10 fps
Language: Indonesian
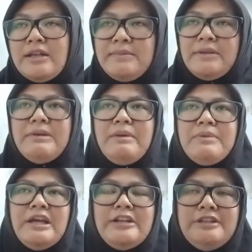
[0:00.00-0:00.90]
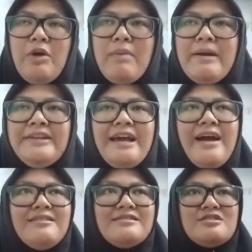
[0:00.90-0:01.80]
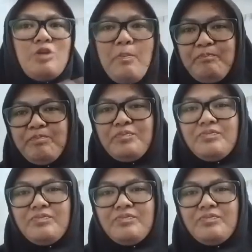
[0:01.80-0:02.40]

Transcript: teman-teman memberikan jawaban yang stop